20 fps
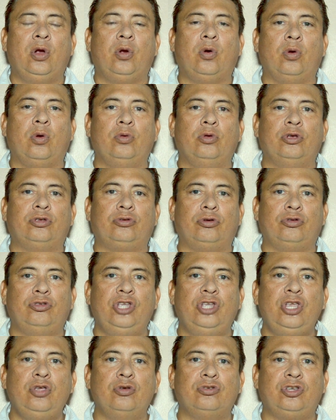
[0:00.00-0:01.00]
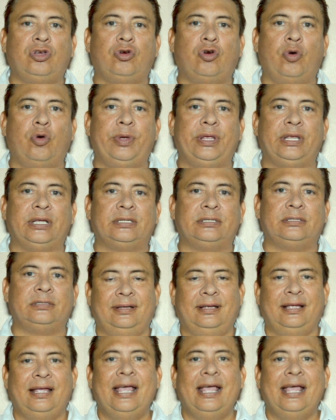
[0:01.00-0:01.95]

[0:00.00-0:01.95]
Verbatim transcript: con nuestros niños y jóvenes.